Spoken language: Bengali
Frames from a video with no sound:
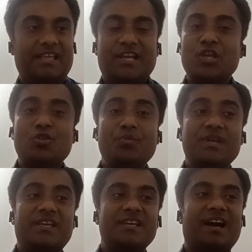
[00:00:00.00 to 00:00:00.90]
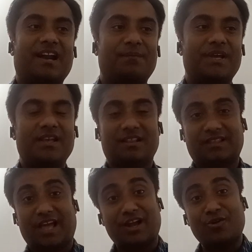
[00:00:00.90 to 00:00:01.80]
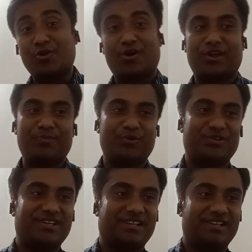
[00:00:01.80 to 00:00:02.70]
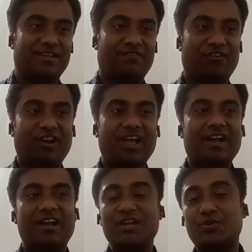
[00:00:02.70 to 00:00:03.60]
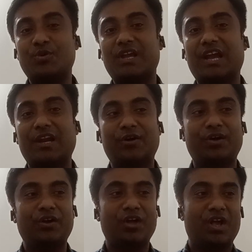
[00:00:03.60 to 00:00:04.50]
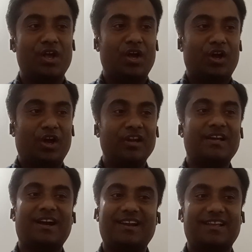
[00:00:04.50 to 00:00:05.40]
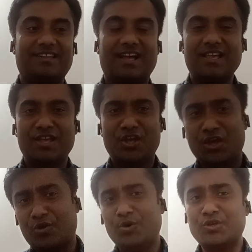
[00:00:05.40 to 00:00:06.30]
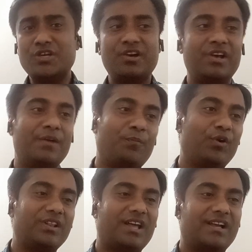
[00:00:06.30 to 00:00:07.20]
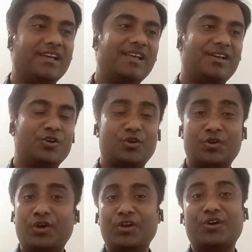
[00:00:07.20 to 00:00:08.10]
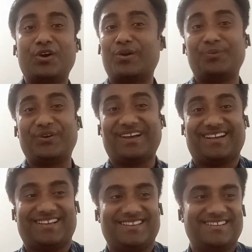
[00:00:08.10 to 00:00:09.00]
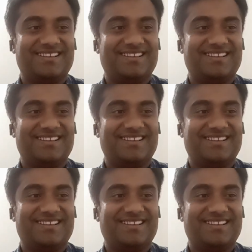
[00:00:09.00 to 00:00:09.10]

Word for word: দেখি তুমি কি আরামে থাকো ঘরে বসে ফলাখানি টুটে গেল হলখানা তাই খুশি হয়ে পড়ে থাকে কোনো কর্ম নাই